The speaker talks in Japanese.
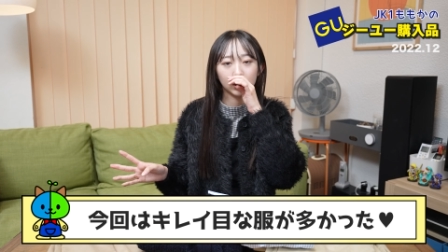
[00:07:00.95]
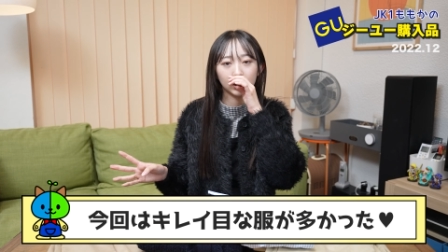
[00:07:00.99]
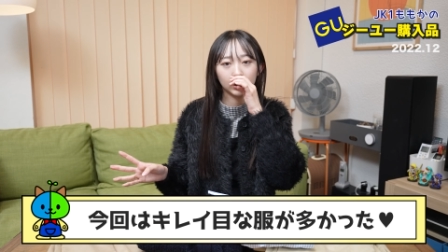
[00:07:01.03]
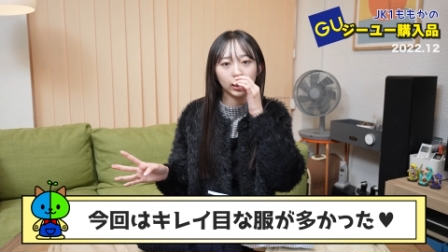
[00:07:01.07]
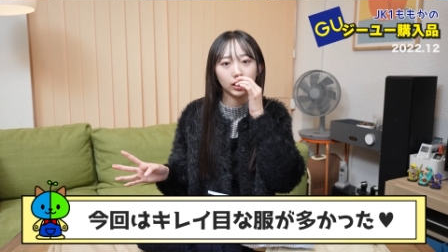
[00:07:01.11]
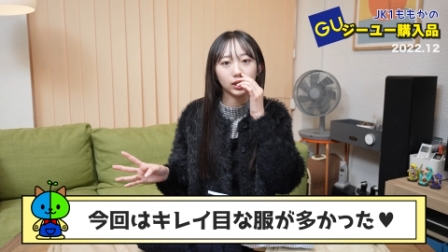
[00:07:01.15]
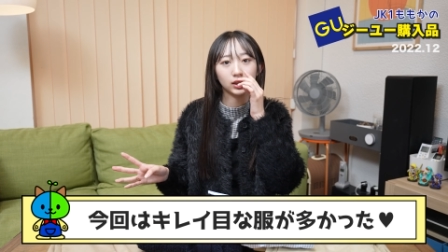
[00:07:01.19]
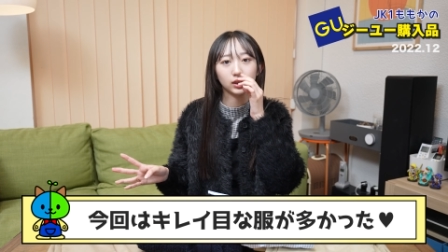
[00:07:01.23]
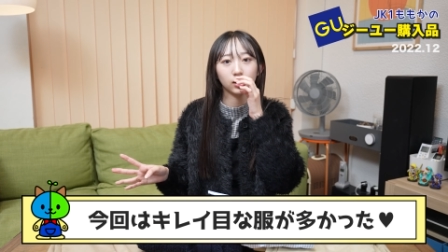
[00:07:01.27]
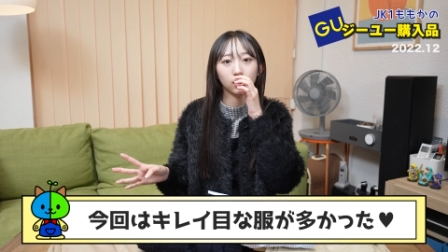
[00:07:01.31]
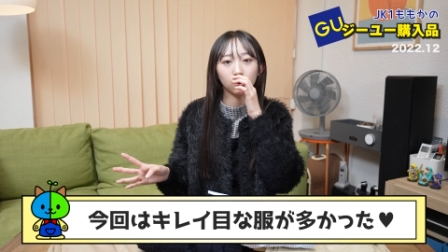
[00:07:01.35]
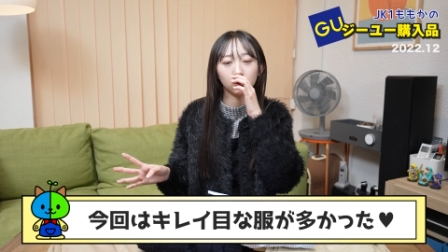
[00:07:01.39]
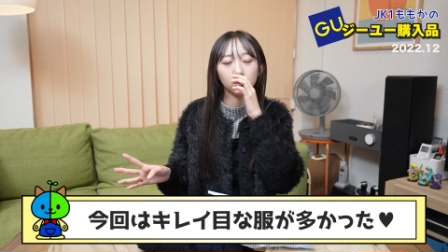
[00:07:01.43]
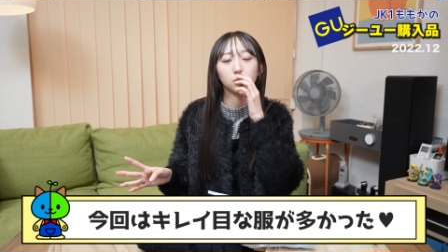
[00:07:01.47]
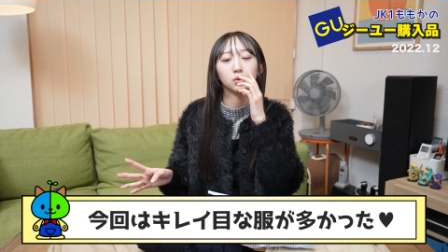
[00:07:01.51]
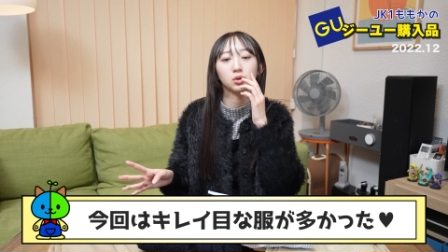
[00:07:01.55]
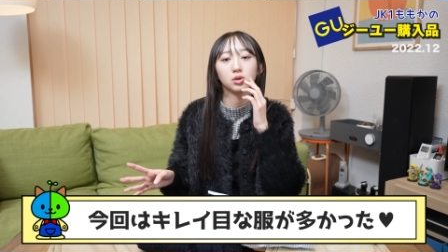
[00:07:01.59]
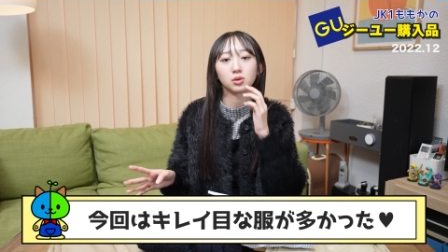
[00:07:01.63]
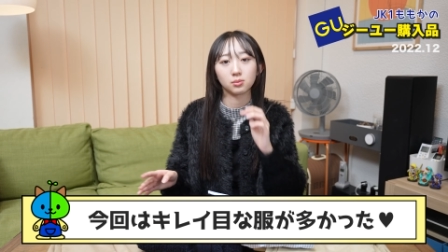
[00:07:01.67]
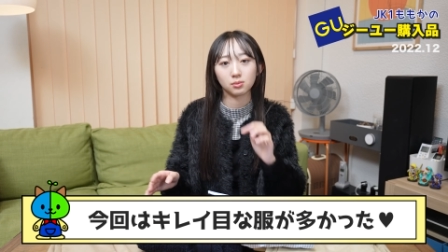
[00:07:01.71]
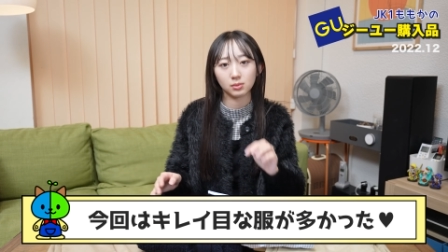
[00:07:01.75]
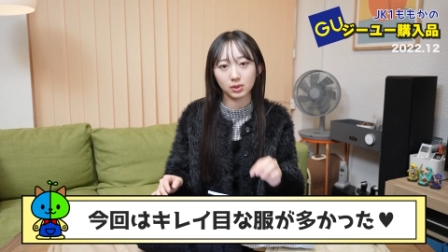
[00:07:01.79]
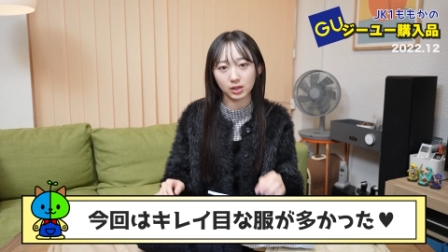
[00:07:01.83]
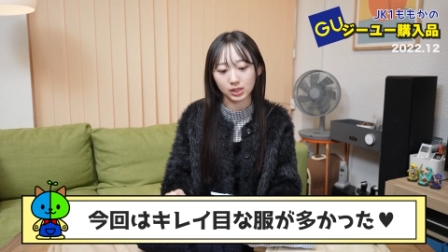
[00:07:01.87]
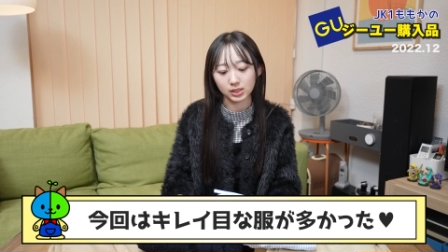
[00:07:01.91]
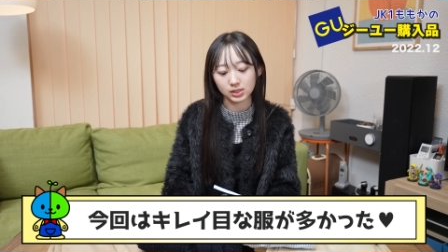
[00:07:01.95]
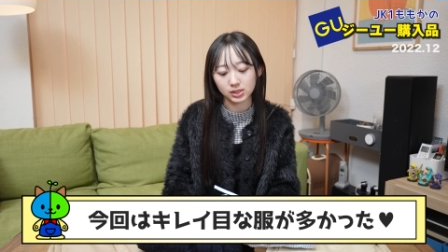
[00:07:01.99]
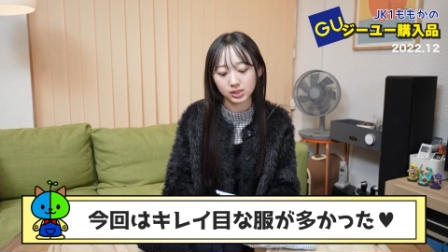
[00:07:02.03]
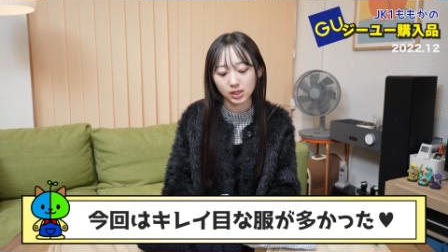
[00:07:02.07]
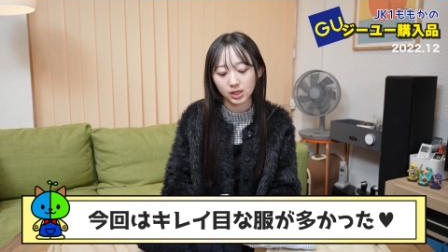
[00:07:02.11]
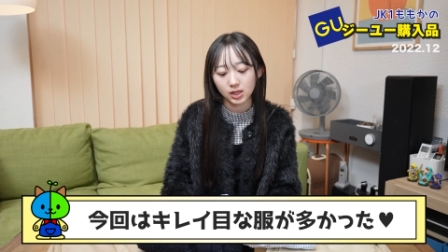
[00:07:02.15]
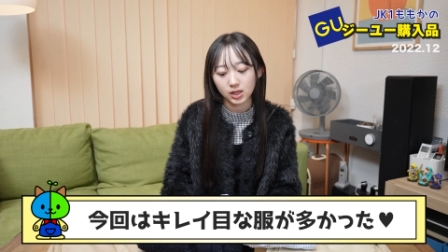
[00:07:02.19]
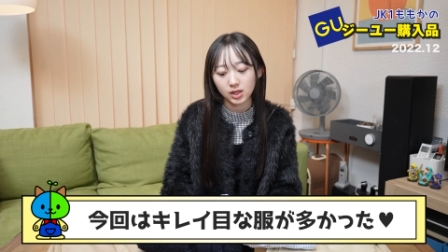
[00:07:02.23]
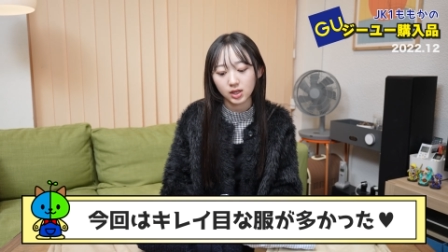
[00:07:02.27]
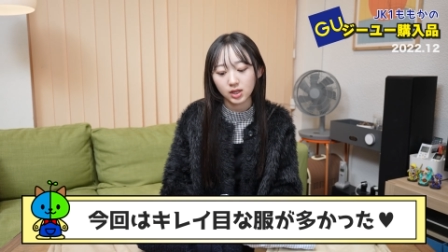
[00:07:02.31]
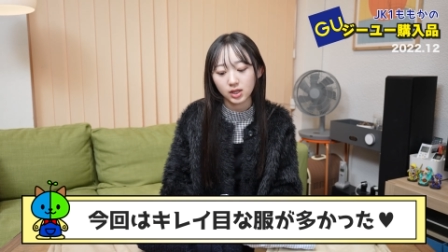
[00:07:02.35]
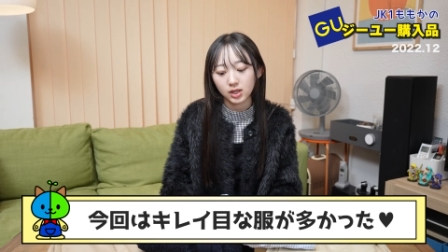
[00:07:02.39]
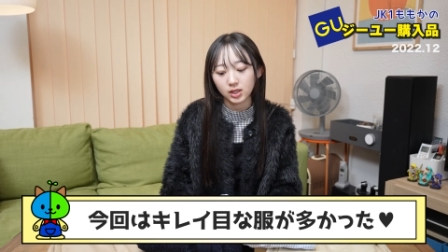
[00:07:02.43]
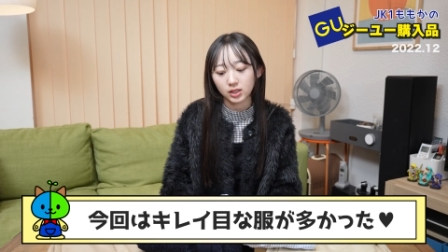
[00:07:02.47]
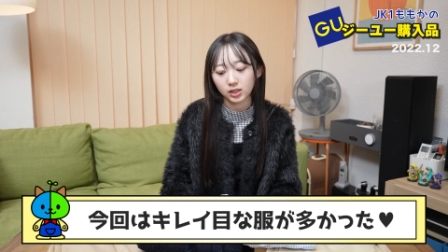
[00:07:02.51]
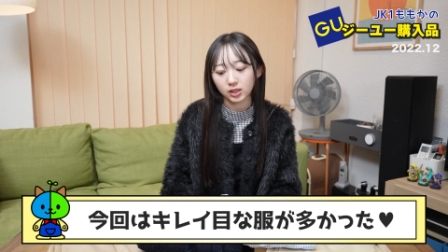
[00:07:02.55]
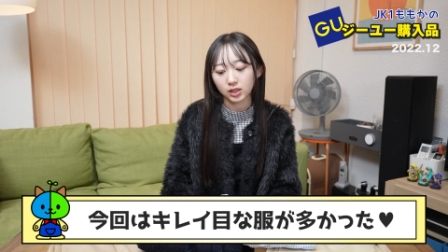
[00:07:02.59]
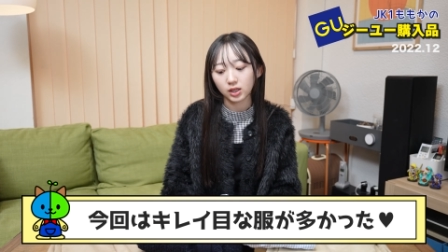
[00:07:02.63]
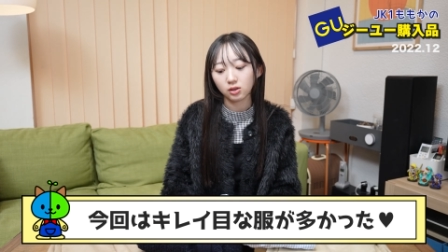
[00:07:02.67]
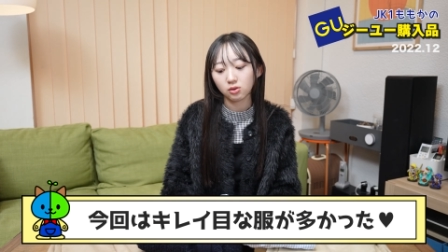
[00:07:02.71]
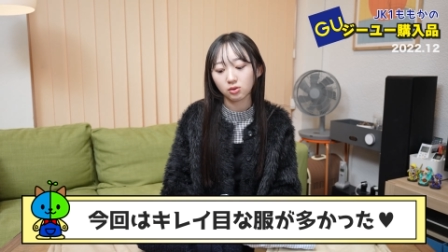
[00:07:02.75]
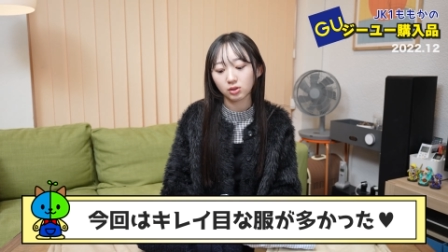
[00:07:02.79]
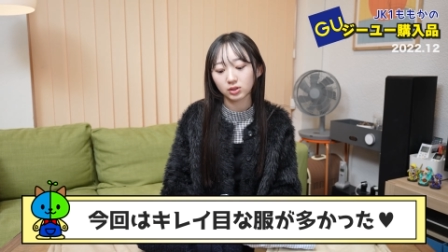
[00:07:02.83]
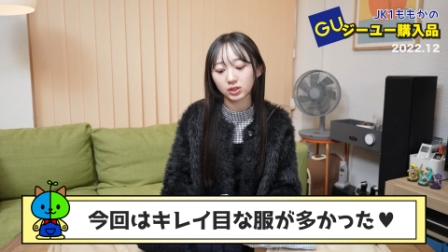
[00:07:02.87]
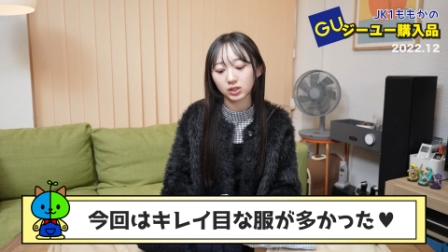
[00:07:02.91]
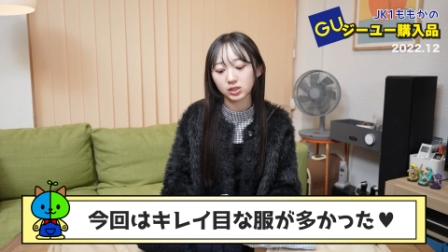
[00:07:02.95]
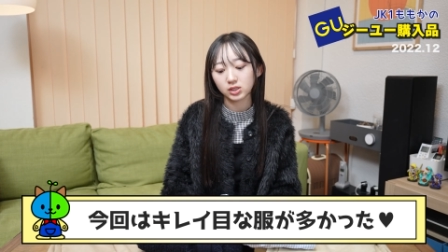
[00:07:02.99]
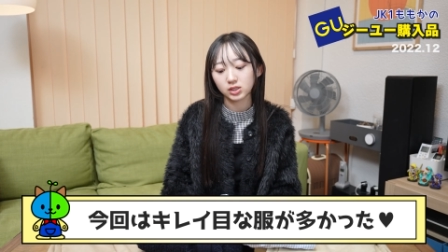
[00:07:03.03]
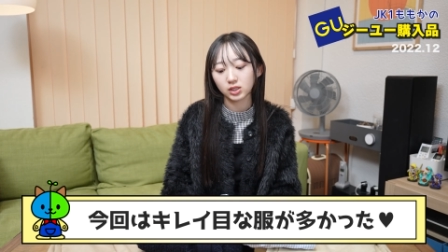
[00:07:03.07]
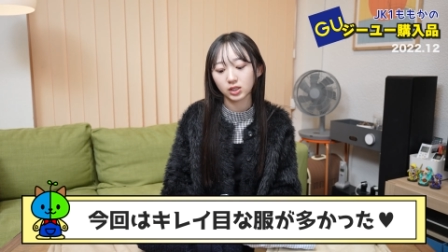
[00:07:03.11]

かなって思います。結構私